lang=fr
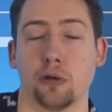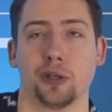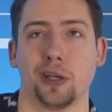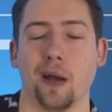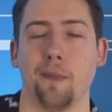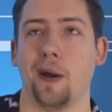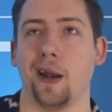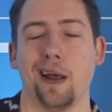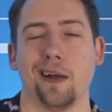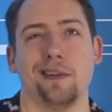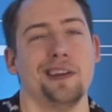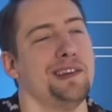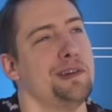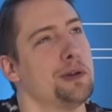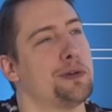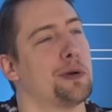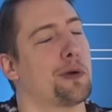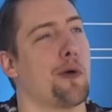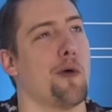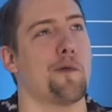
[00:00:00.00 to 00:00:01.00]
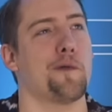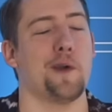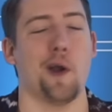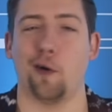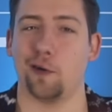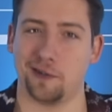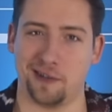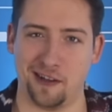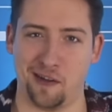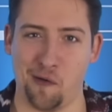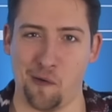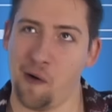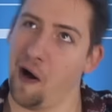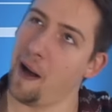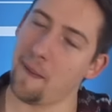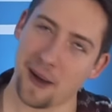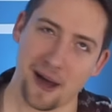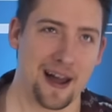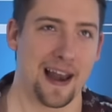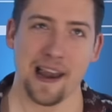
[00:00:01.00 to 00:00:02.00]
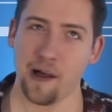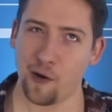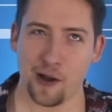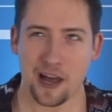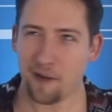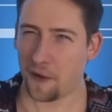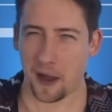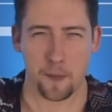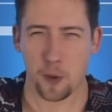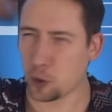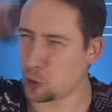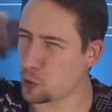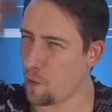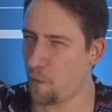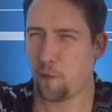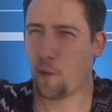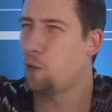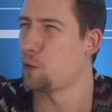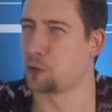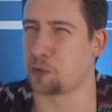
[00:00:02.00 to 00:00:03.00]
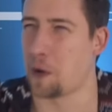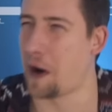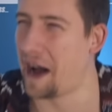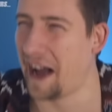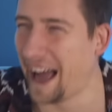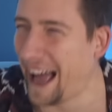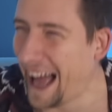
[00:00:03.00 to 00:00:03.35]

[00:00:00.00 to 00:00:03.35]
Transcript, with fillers: chat m'a l'air digne de confiance, dis donc. Ah bah alors là, vraiment, je fonce, quoi.